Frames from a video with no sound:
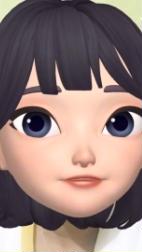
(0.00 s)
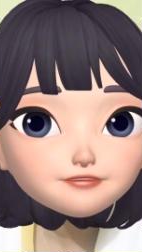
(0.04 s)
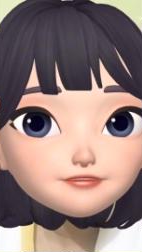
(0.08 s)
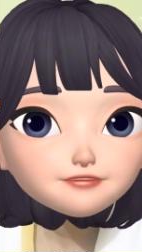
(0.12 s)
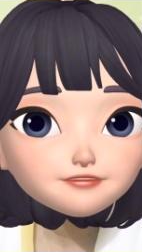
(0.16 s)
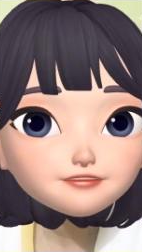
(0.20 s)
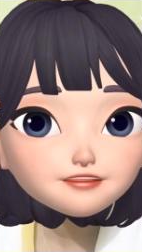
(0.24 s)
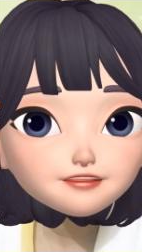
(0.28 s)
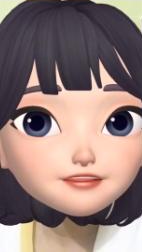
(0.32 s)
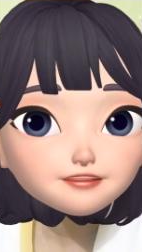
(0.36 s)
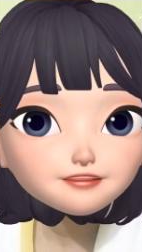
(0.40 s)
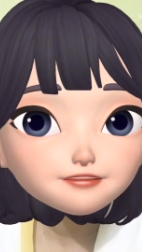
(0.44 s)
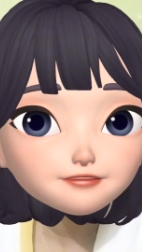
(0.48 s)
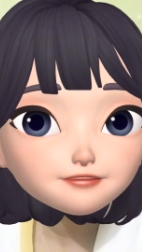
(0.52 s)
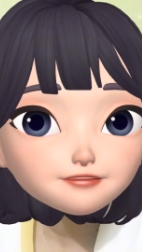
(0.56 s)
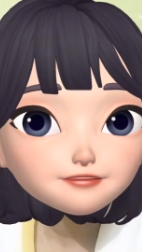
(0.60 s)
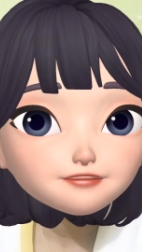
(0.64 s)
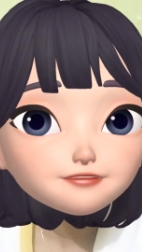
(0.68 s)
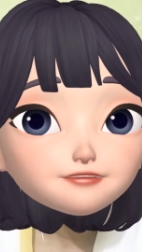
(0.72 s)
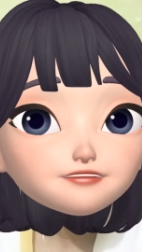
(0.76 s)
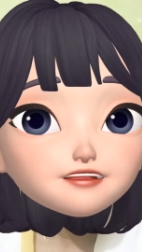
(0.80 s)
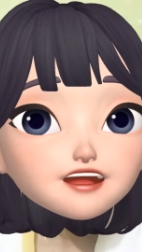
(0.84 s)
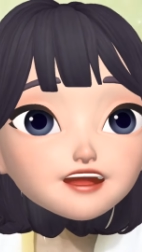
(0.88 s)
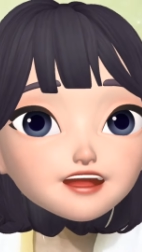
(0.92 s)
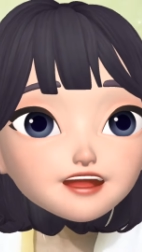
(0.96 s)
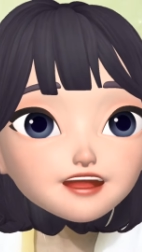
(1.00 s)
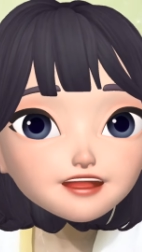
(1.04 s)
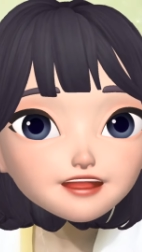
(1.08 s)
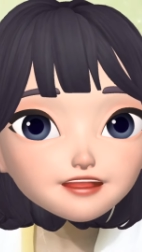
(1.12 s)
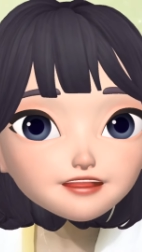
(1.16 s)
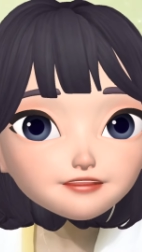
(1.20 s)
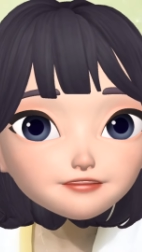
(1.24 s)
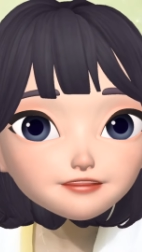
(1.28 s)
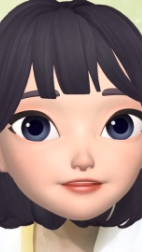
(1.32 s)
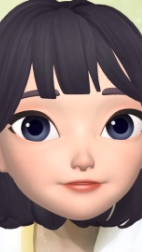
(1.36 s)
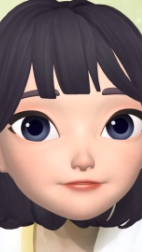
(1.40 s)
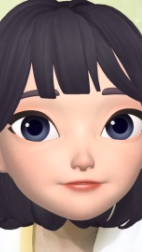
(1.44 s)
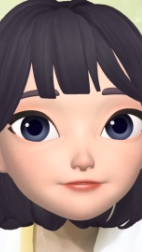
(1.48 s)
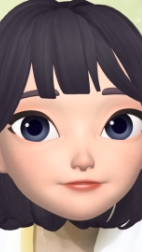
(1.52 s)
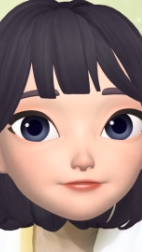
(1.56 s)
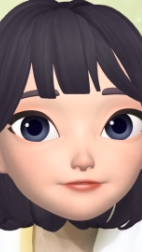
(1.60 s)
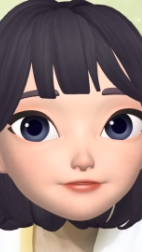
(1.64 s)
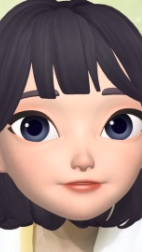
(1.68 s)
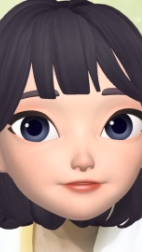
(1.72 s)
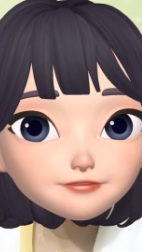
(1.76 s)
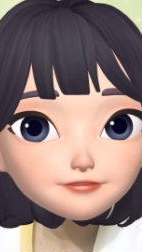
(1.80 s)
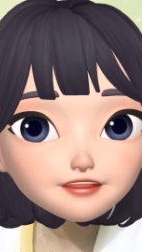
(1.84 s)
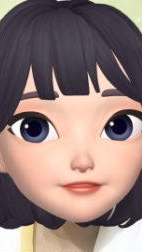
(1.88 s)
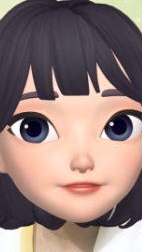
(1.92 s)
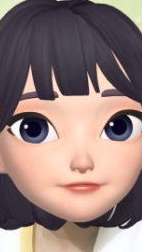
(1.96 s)
இருக்காங்க இங்க ஏ மம்மி
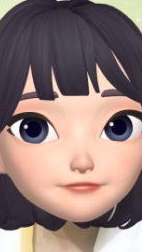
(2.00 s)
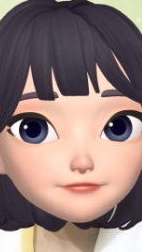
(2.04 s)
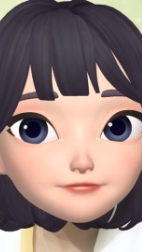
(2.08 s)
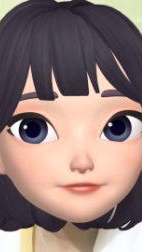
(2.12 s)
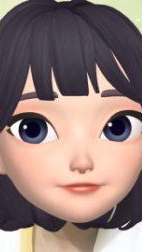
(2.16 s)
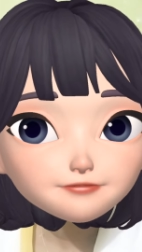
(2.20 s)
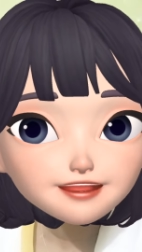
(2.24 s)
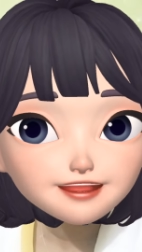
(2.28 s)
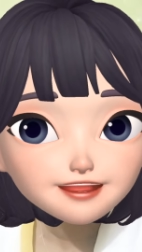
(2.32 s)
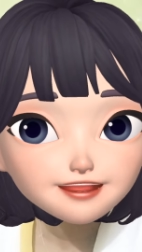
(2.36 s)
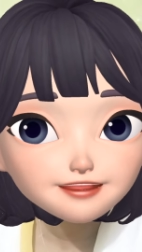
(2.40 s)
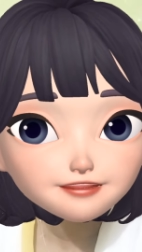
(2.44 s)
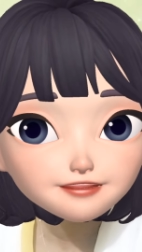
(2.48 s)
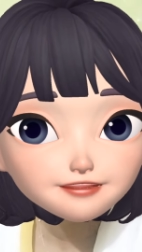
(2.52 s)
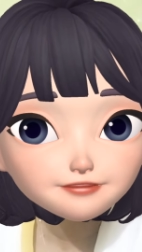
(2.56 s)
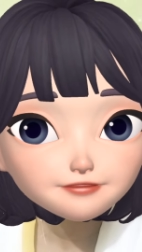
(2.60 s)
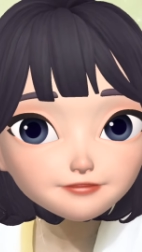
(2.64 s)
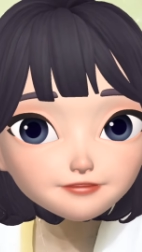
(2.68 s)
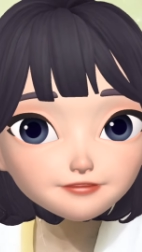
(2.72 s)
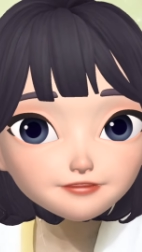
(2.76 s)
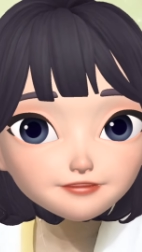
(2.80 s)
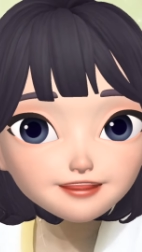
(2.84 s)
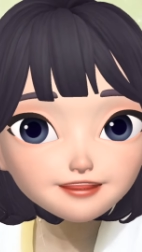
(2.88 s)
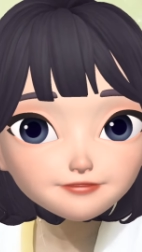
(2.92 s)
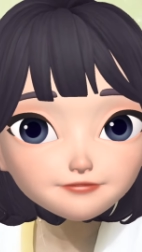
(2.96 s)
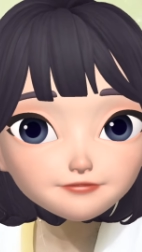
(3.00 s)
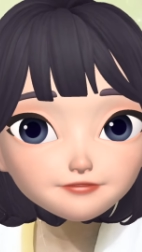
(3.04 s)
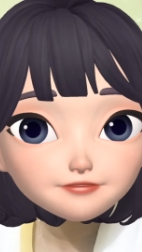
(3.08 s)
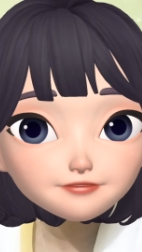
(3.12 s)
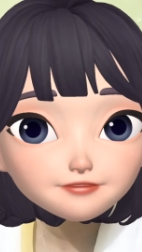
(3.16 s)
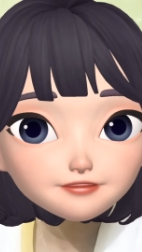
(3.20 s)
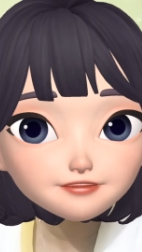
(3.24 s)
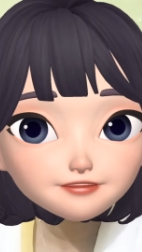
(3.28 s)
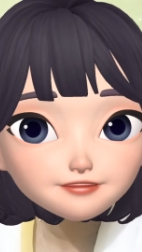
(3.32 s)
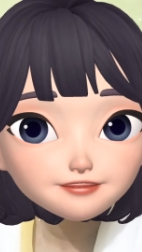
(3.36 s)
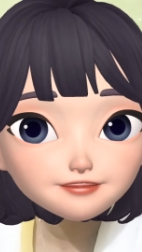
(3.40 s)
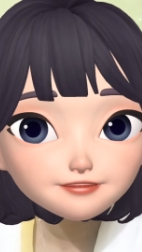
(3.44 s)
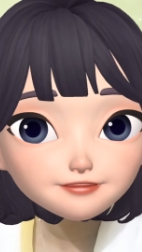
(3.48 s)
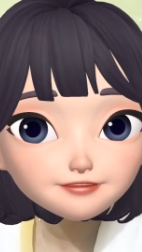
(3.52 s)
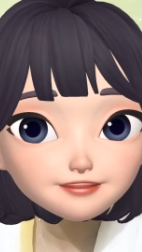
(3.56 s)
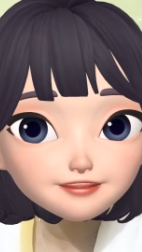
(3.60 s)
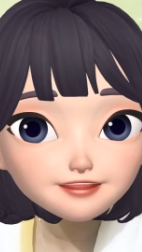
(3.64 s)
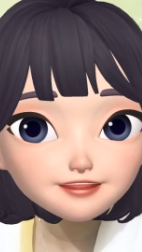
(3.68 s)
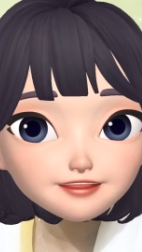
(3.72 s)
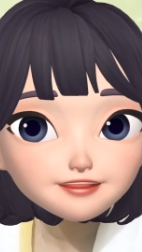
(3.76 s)
டாடி கிட்ட சண்டையா போட்டுட்டு இருக்கீங்க